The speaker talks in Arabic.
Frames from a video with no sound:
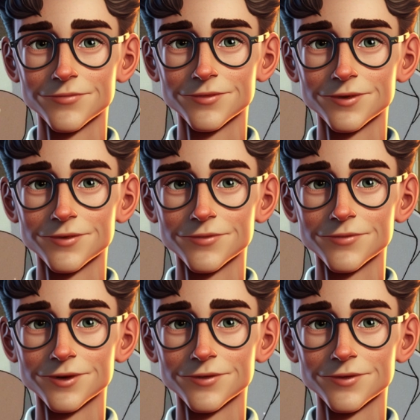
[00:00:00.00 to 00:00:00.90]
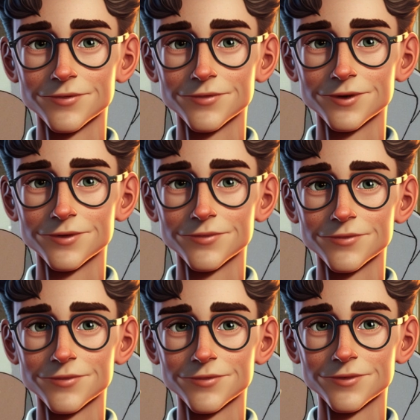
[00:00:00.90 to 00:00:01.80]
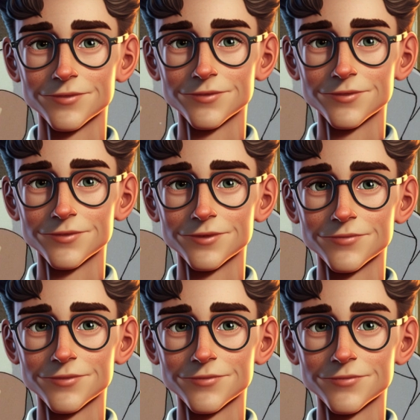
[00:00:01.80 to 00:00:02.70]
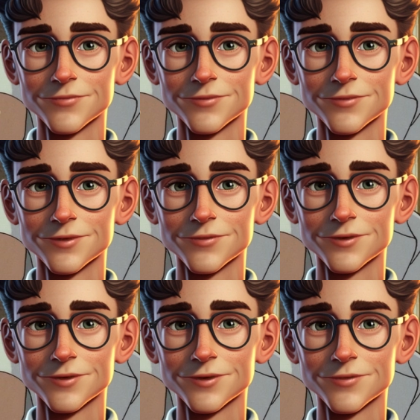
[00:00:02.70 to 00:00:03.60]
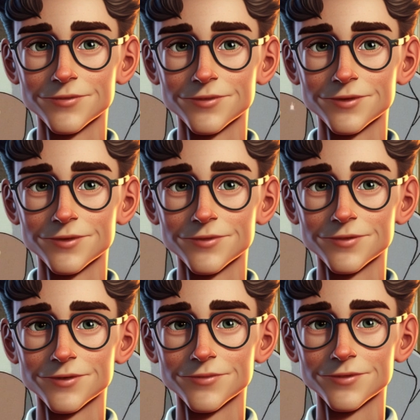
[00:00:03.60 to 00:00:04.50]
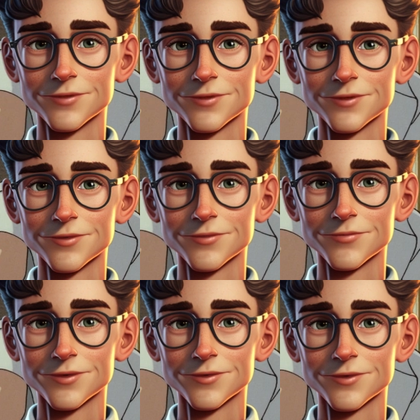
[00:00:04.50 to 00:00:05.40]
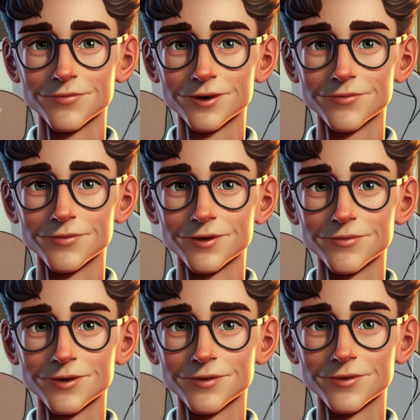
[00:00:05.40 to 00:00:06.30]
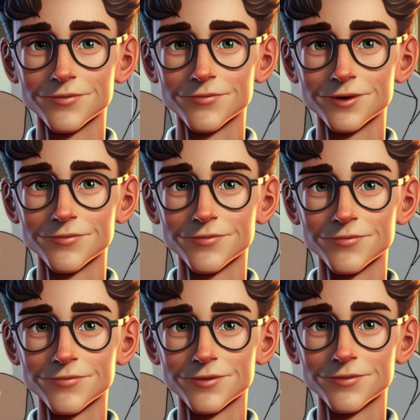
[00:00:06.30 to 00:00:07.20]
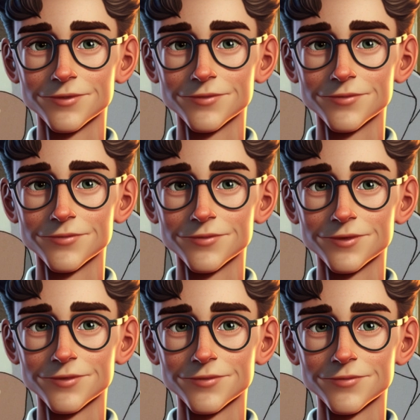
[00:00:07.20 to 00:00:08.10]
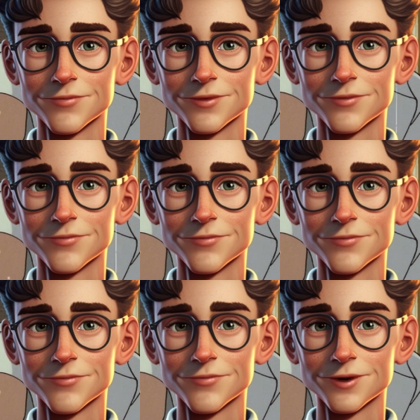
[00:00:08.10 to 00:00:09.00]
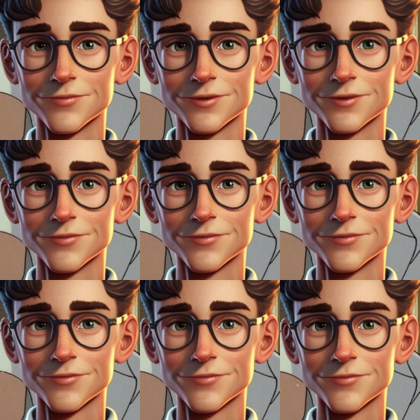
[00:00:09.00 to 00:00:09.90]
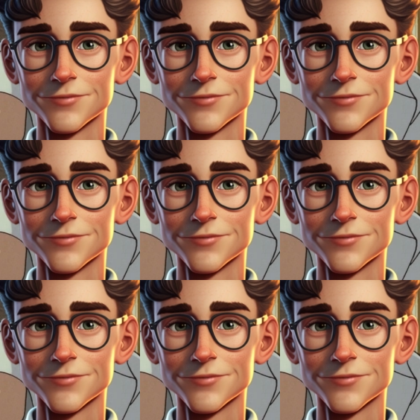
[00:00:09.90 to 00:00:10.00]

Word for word: يعني شنو الجدول الزمني اللي يقدر يدير نفعت معايا بزاف واحد المعلومه اللي ما عقلتش فين قريتها بالضبط ولا فين سمعتها ولا شفتها ولكن نفعت